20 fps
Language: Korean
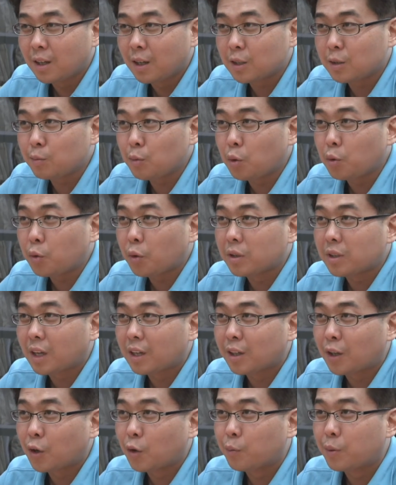10년 동안
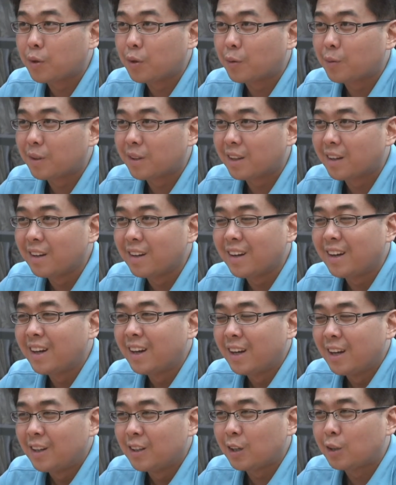나를 괴롭힌 놈인데
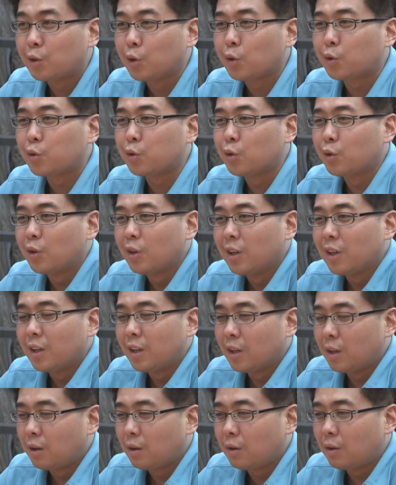근데 그것도
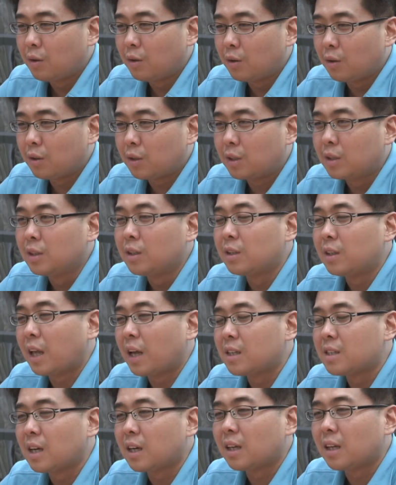어, 그
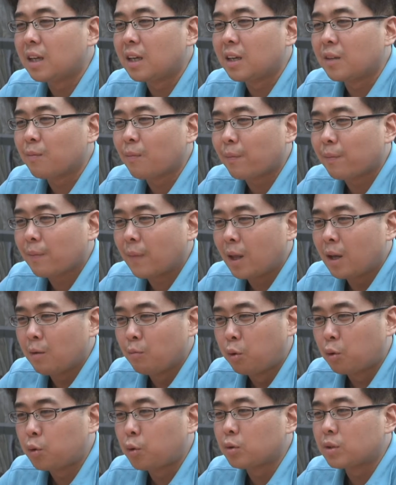대상이
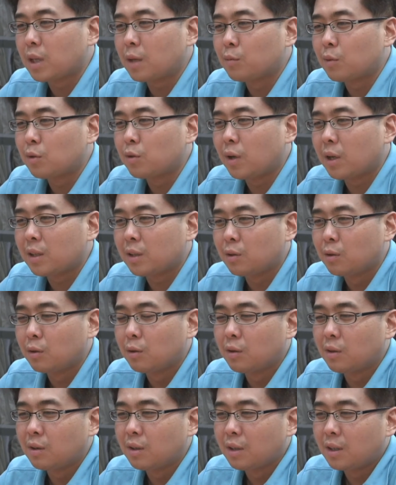보통 사람들도
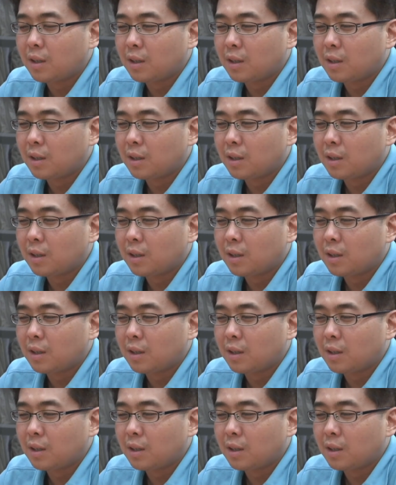아니고